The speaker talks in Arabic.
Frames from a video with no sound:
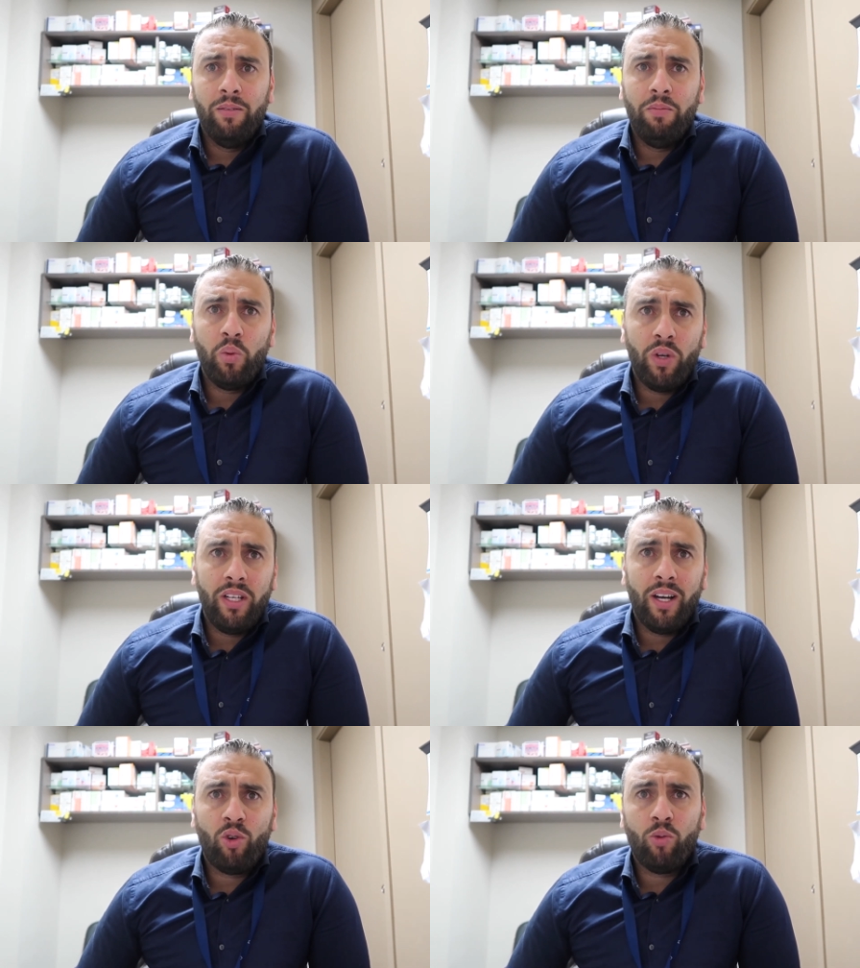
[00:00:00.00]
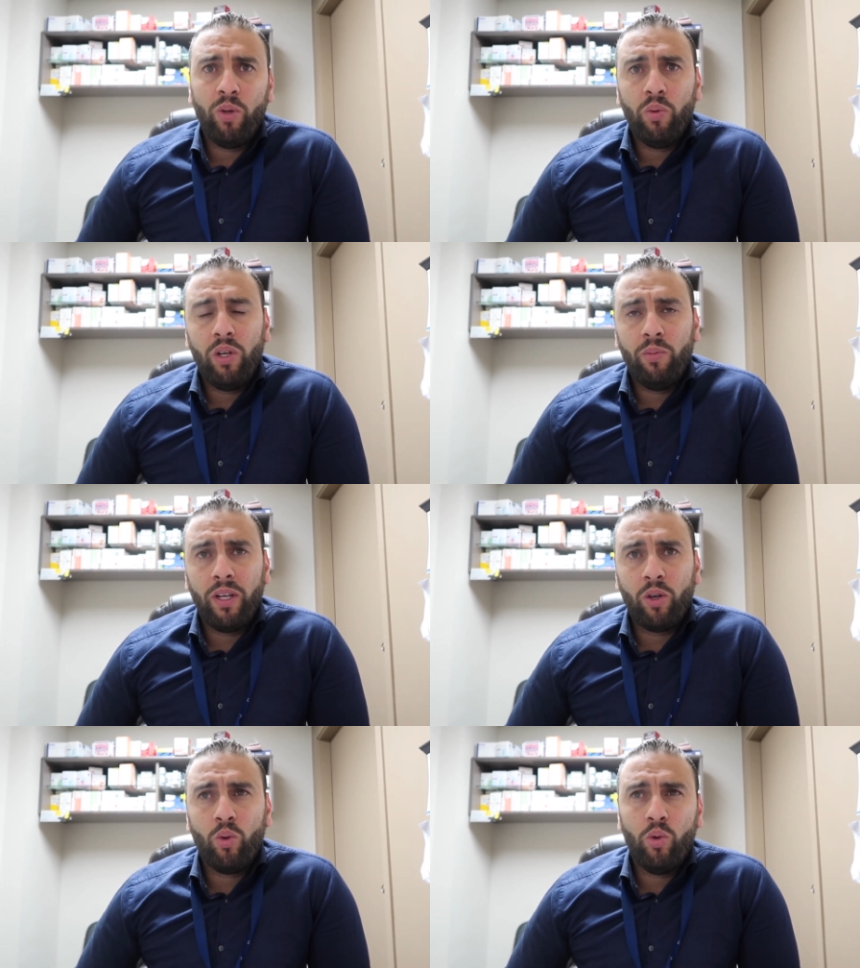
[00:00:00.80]
من وين نقروا من وين ما
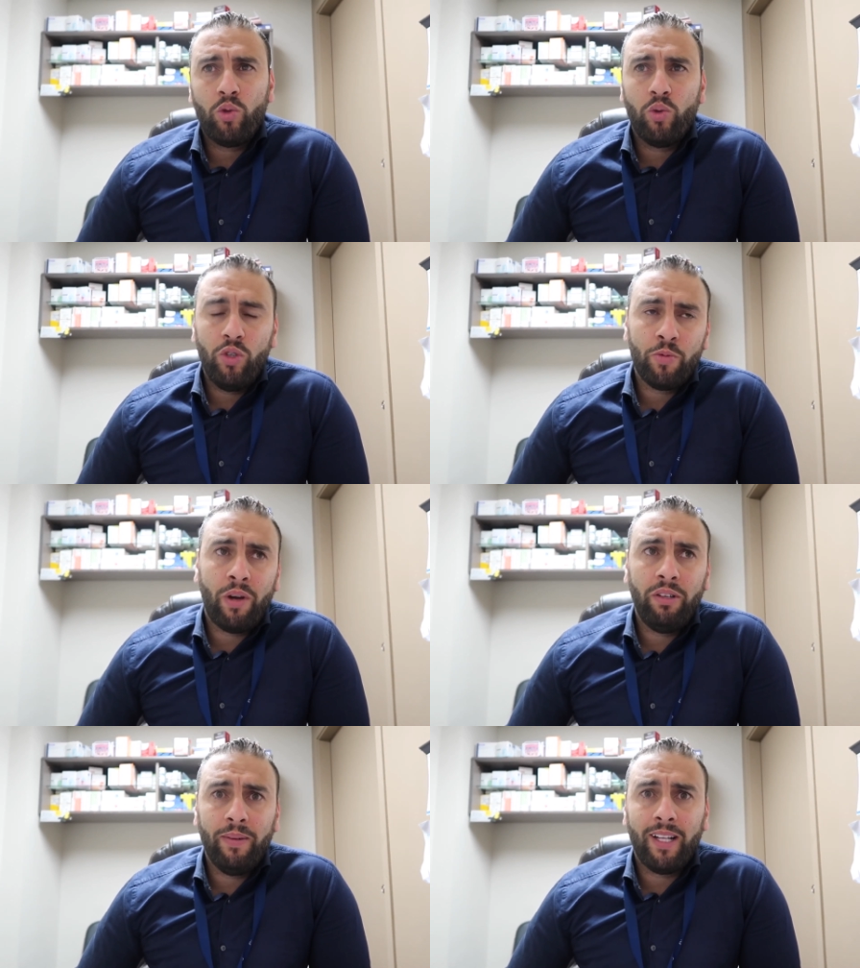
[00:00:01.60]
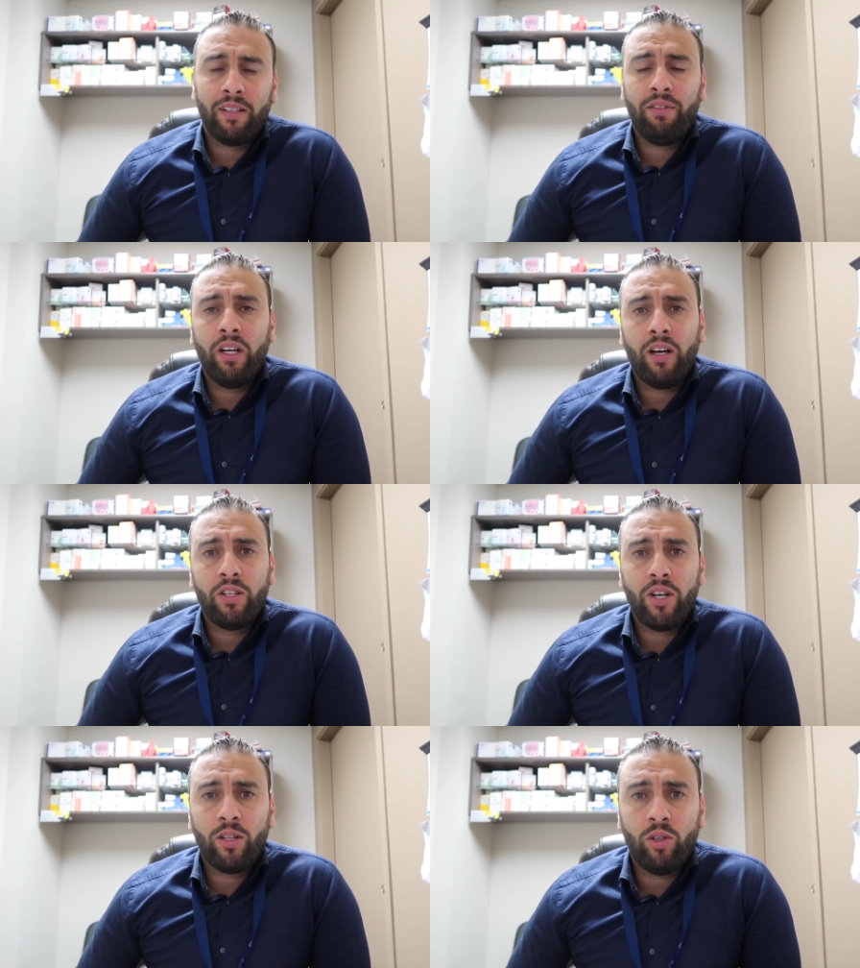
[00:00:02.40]
نقروش ونشبح فيهم حتى في
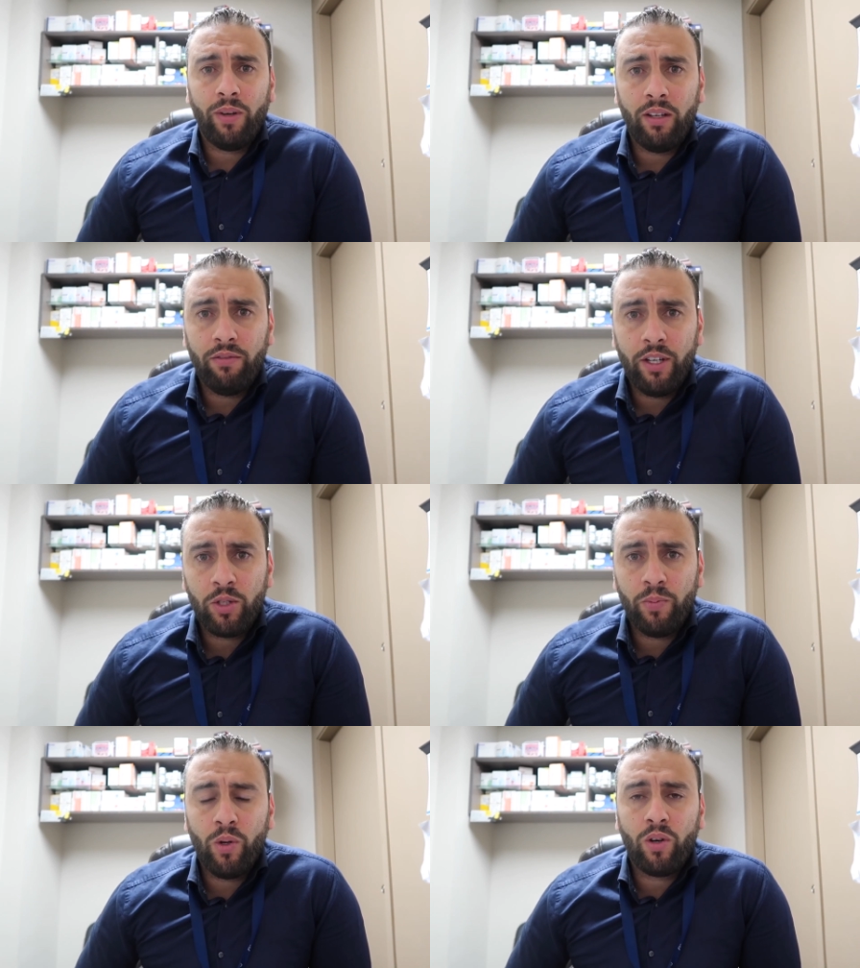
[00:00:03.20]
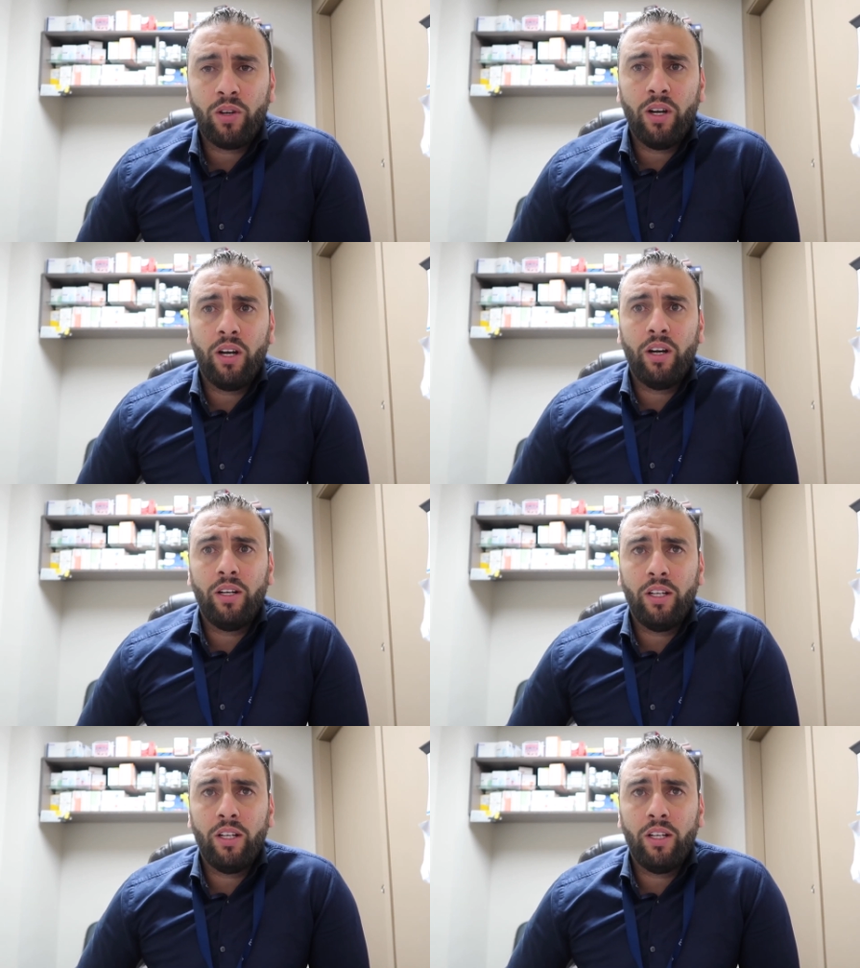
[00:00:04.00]
نقاشاتهم على الفيسبوك آه،